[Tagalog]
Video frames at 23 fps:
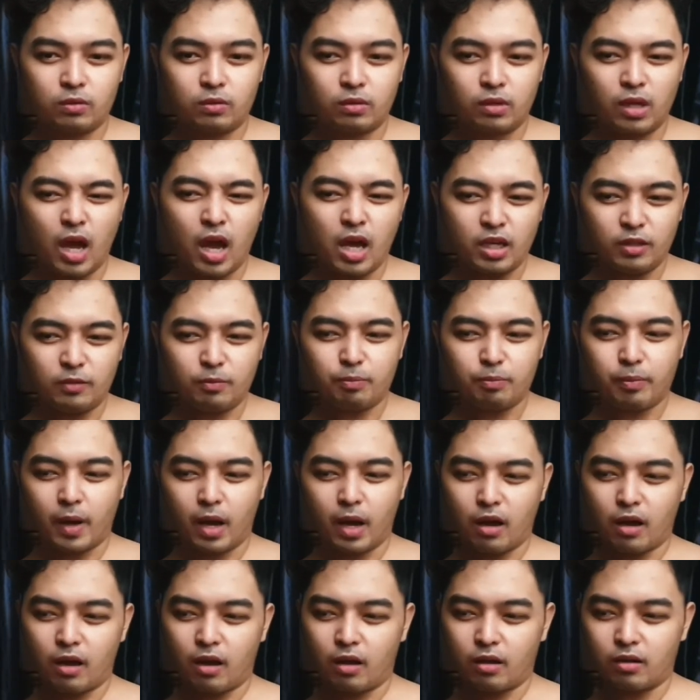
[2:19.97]
kahit
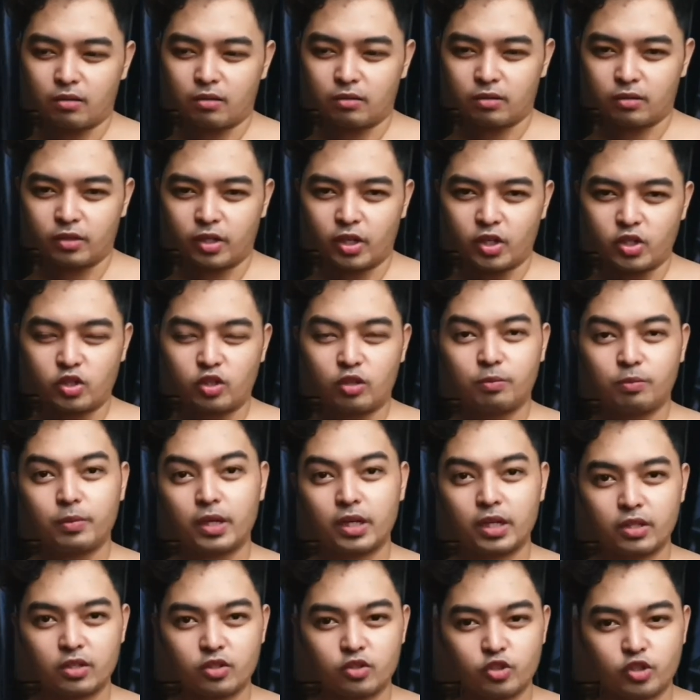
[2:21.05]
pa, crush ko pa
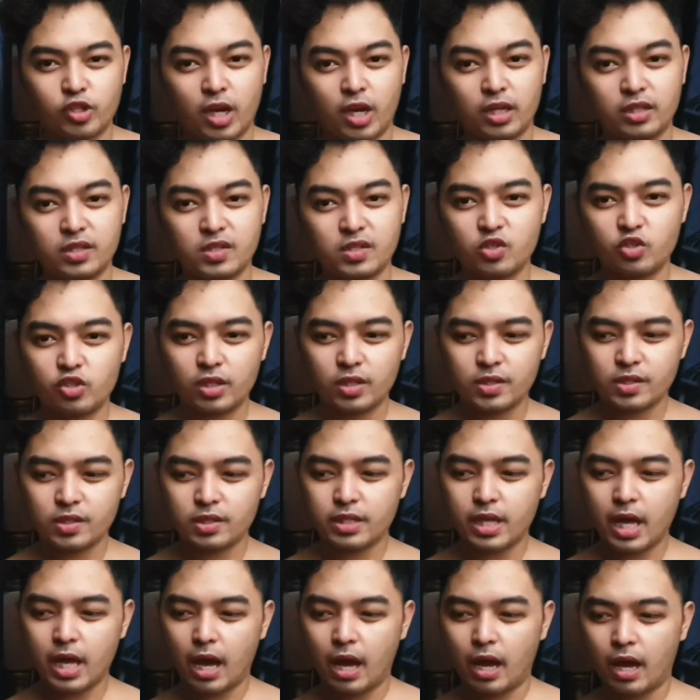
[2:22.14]
rin siya. It's
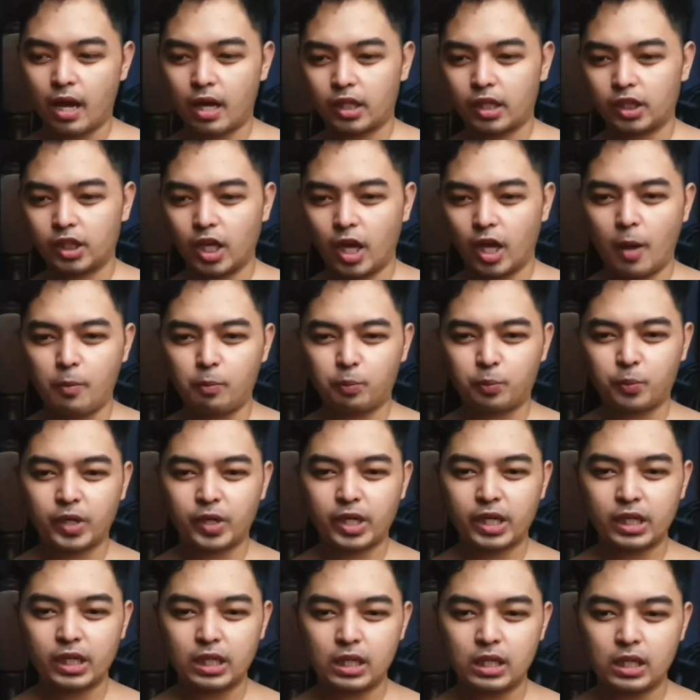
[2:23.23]
just that I'm
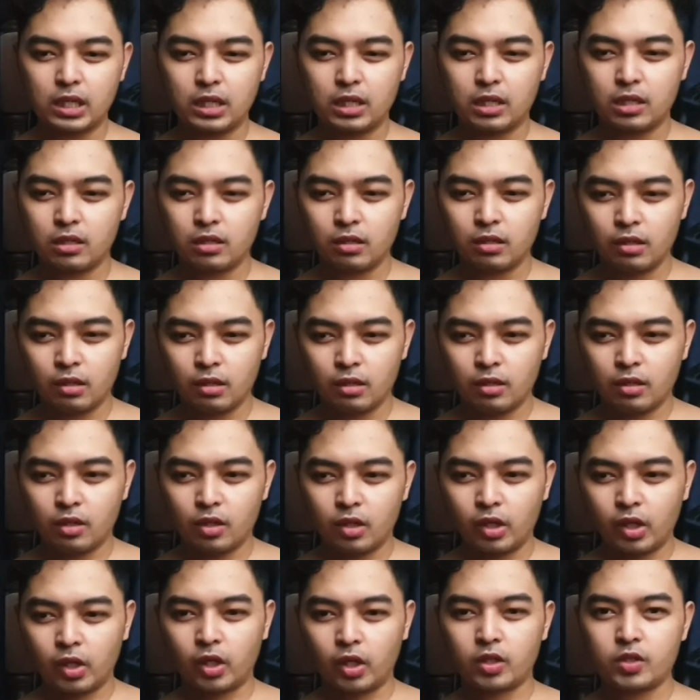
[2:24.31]
pretty
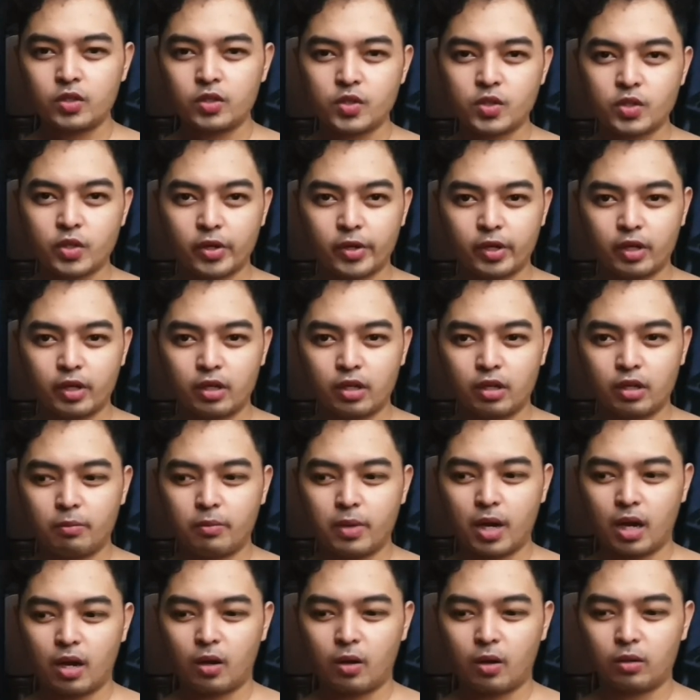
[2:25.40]
concerned
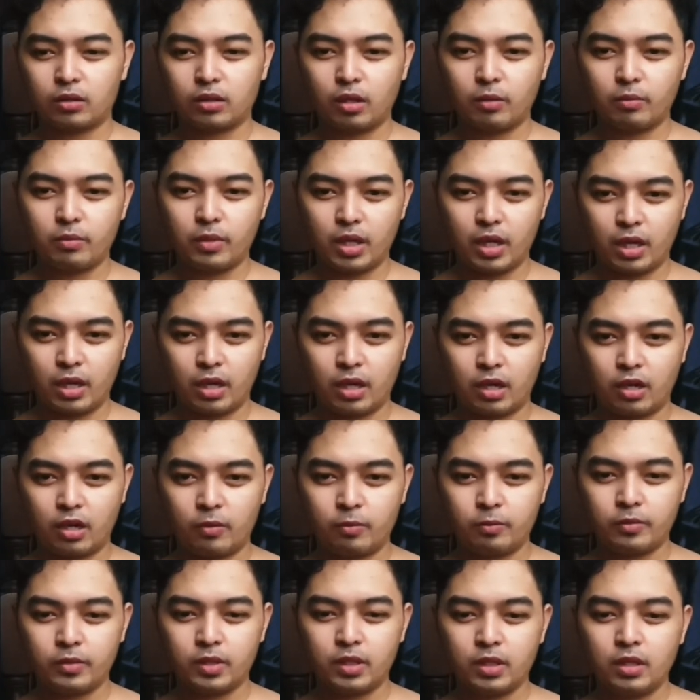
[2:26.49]
about um,
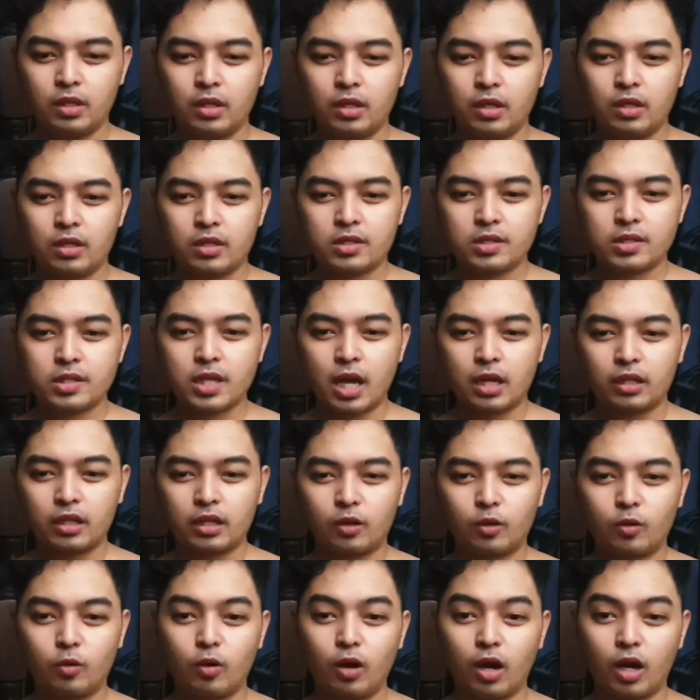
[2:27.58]
him.
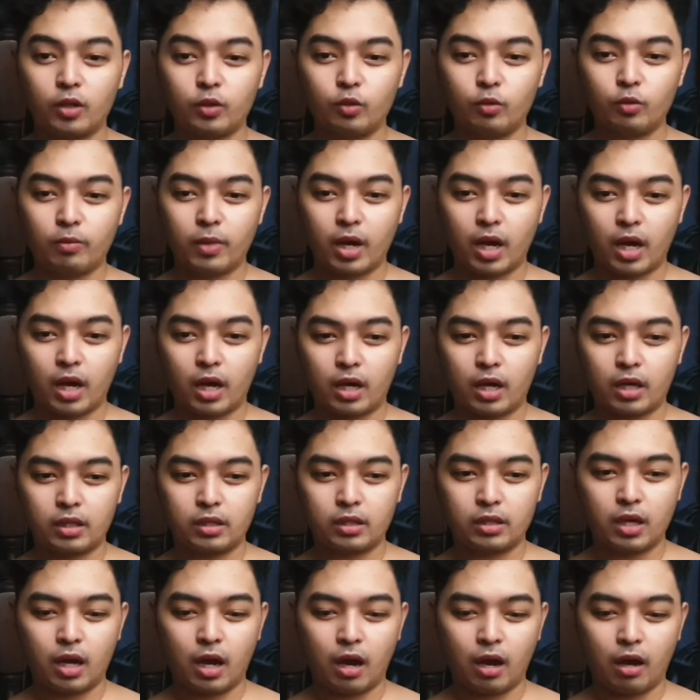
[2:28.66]
Sana kung ano
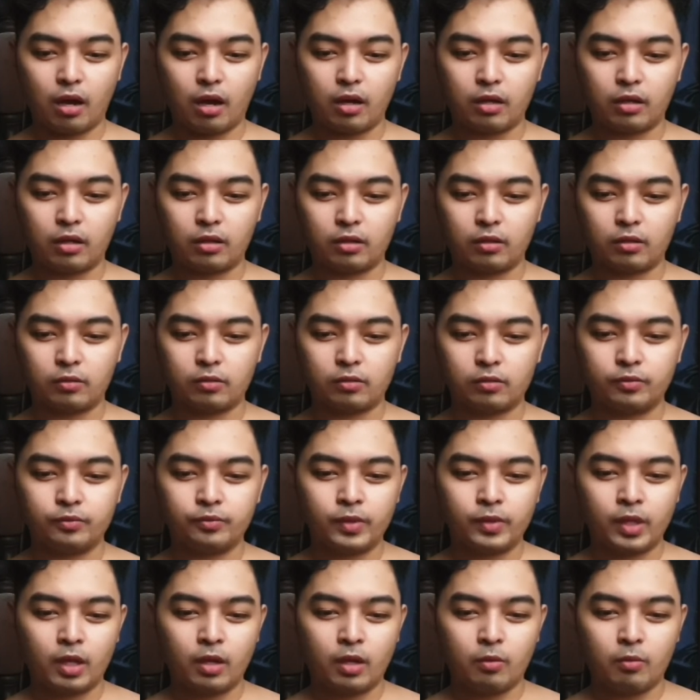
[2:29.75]
man ang um,
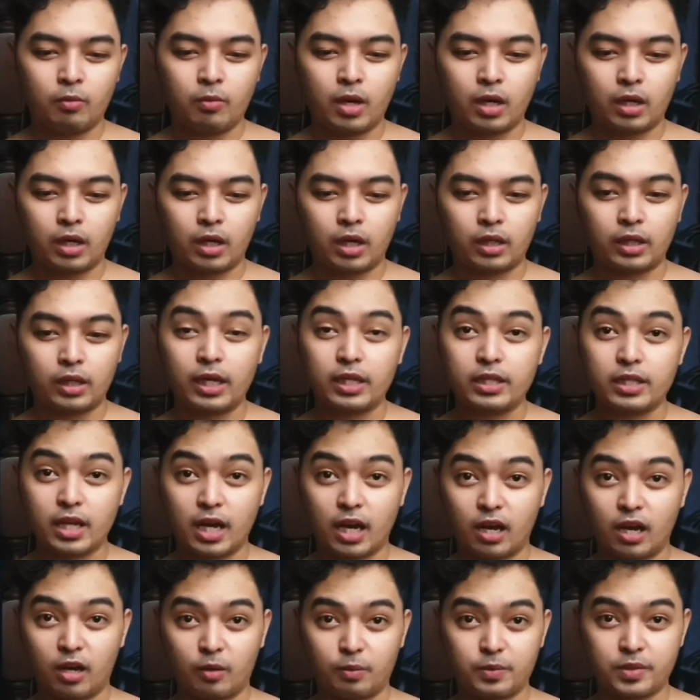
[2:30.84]
mga
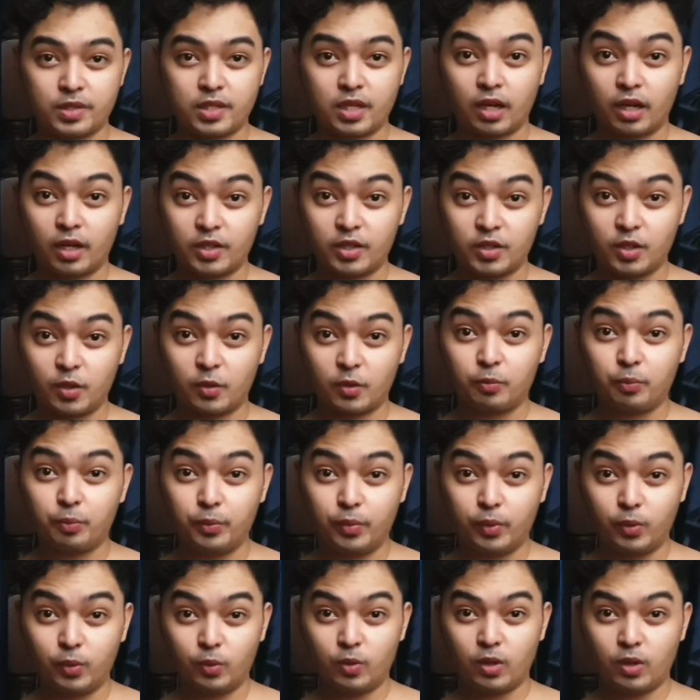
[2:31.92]
ganap sa kanyang
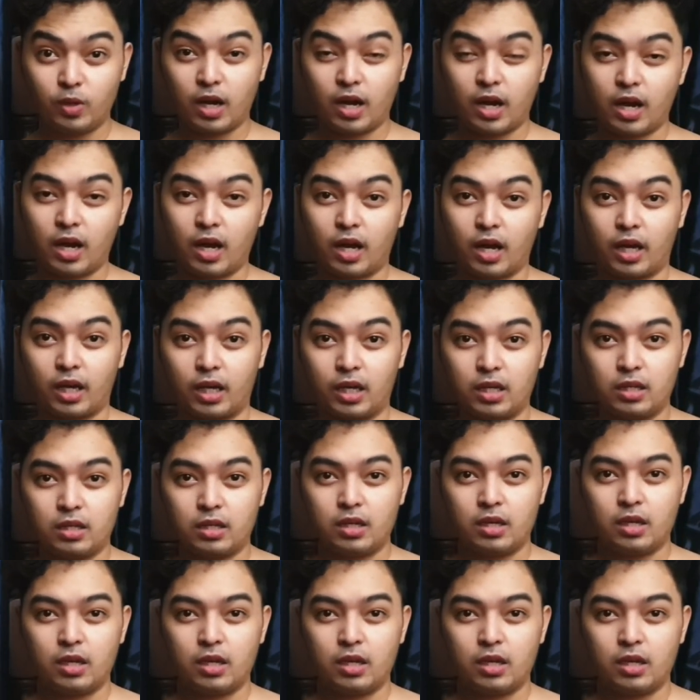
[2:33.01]
buhay,